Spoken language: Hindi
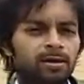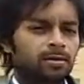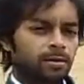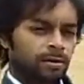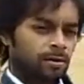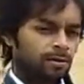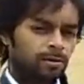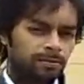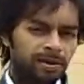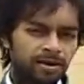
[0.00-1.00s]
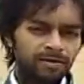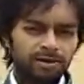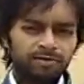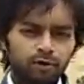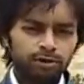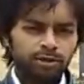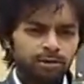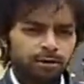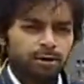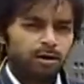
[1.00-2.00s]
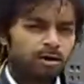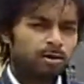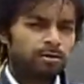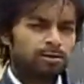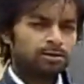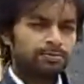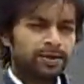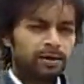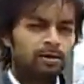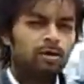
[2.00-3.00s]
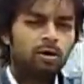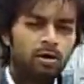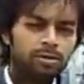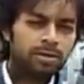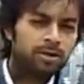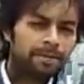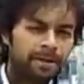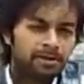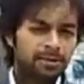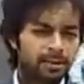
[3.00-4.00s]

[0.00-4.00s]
के मिडल वाले फ्लोर तक और इस बिल्डिंग को और ज़्यादा पास से